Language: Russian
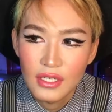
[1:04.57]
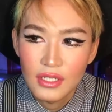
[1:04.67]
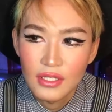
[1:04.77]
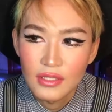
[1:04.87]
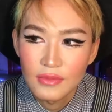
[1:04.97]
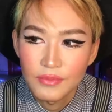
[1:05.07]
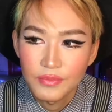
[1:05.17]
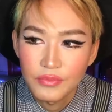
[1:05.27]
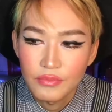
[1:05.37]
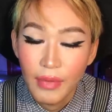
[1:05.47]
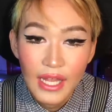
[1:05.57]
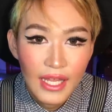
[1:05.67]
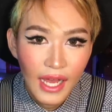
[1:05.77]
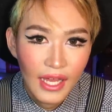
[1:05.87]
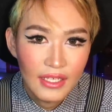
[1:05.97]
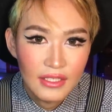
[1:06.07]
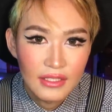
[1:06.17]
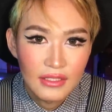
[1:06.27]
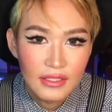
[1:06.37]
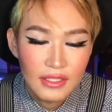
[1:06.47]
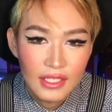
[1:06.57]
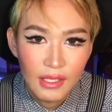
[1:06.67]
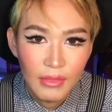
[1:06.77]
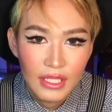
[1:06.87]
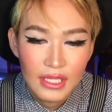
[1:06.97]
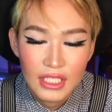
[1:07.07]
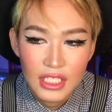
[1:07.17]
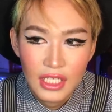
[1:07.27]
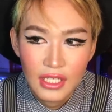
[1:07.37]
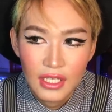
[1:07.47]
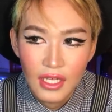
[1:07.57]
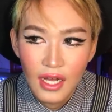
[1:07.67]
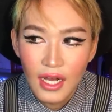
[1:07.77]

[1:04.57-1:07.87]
э, больная тема отношений.